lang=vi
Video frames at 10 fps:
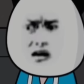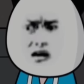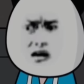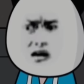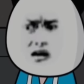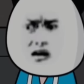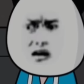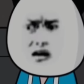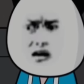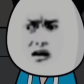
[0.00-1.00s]
Mày còn giả
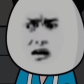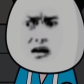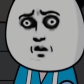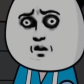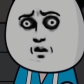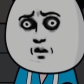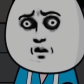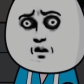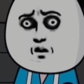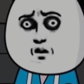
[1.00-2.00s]
vờ cái gì nữa?
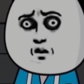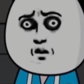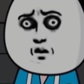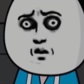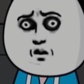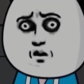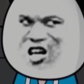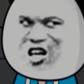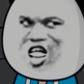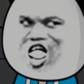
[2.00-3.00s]
Tôi bỗng nhiên chết lặng.
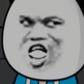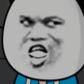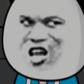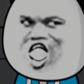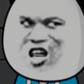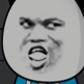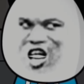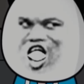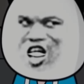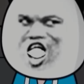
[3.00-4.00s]
Hóa ra lúc trước
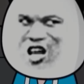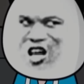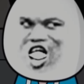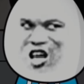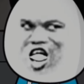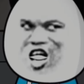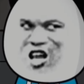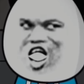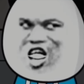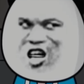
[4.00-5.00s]
Gia Hùng tố cáo tôi giết
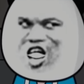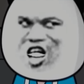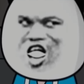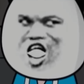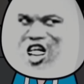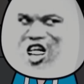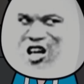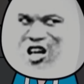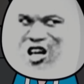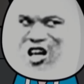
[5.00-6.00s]
Tôn Hoa Văn.
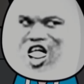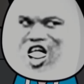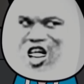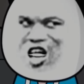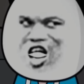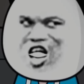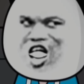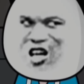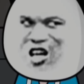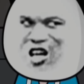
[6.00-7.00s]
Thực sự là
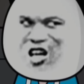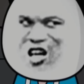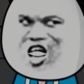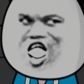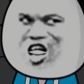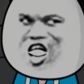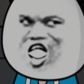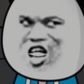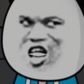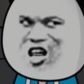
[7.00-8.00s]
sự thật, nhưng đó
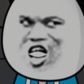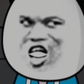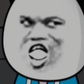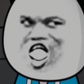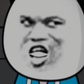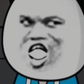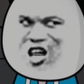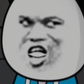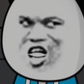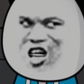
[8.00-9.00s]
rõ ràng đã là chuyện của quá
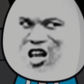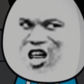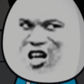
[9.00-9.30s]
khứ.